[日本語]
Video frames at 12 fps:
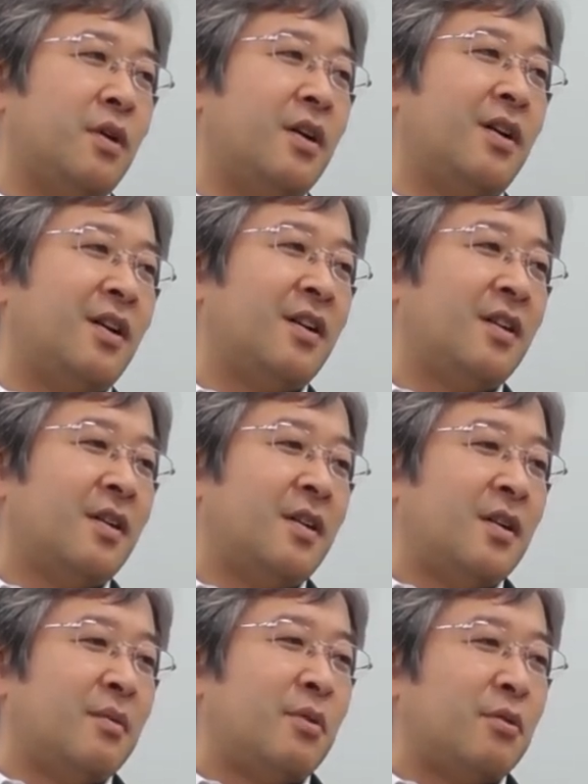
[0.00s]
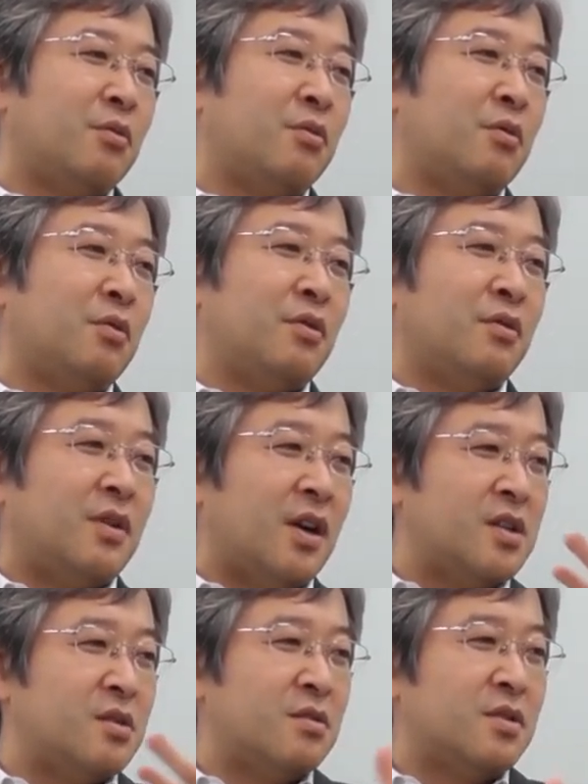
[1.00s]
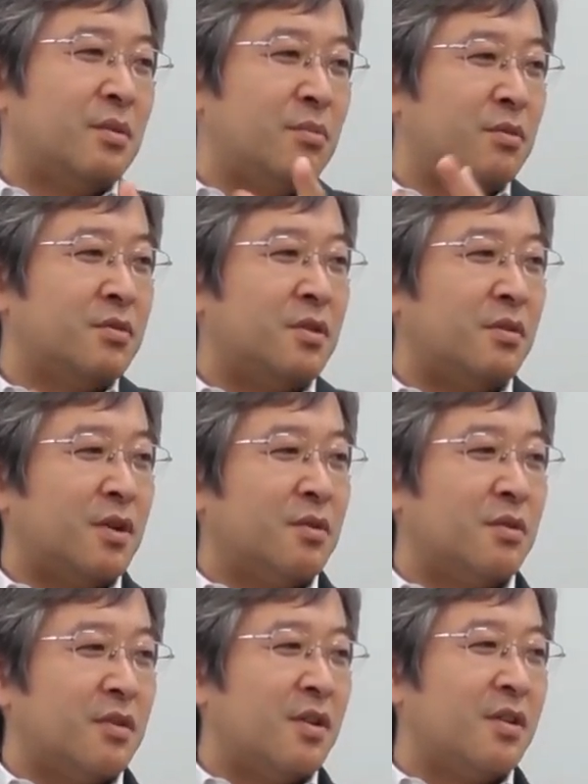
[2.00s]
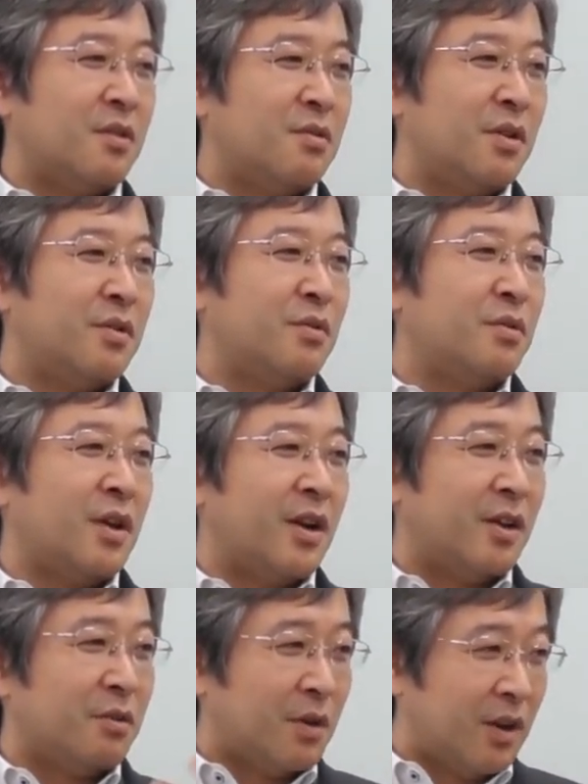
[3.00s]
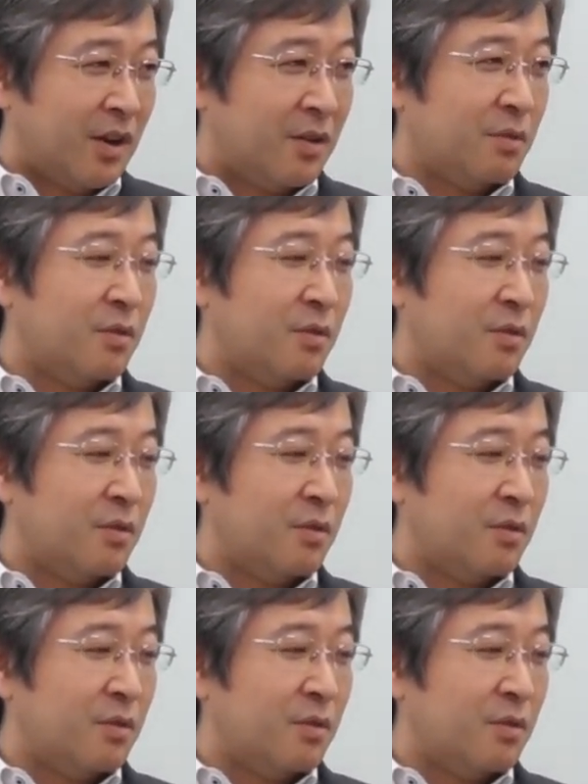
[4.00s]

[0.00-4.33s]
は、まあ、こういう感じの専門性を割とつけてくれそうだなとかね、